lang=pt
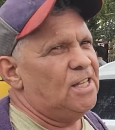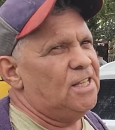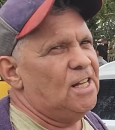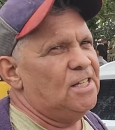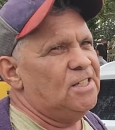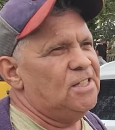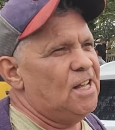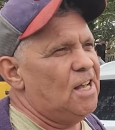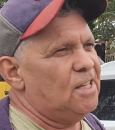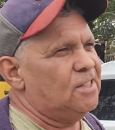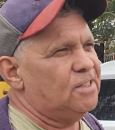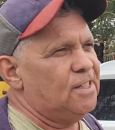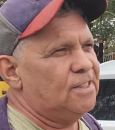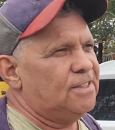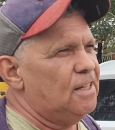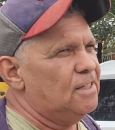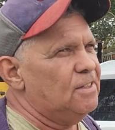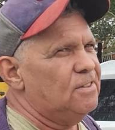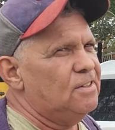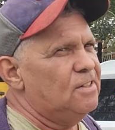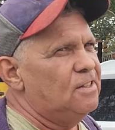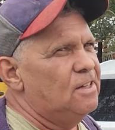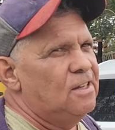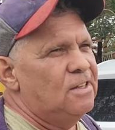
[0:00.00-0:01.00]
ali na, na seta
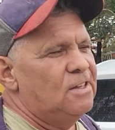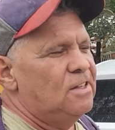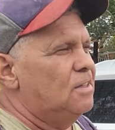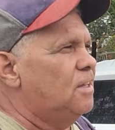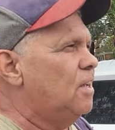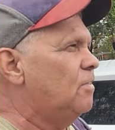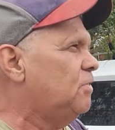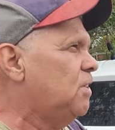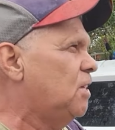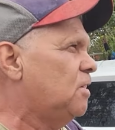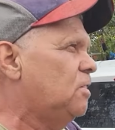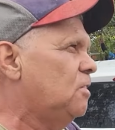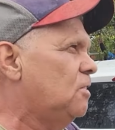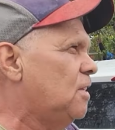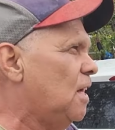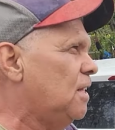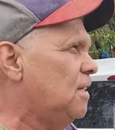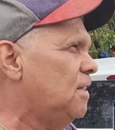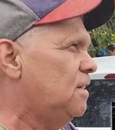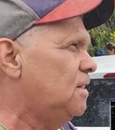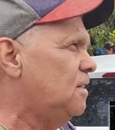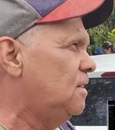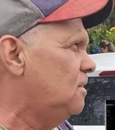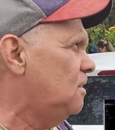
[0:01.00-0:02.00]
maldade, ali. Ele não, ele não
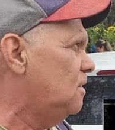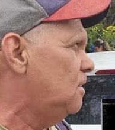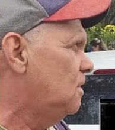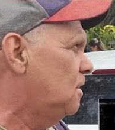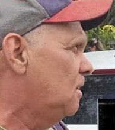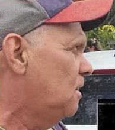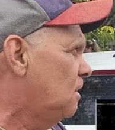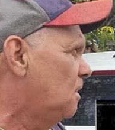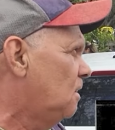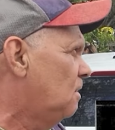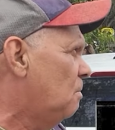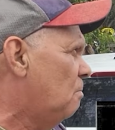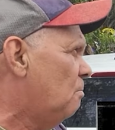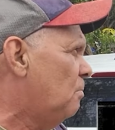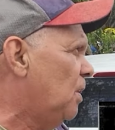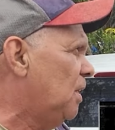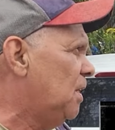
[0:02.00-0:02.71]
obedeceu ali, o cangaceiro.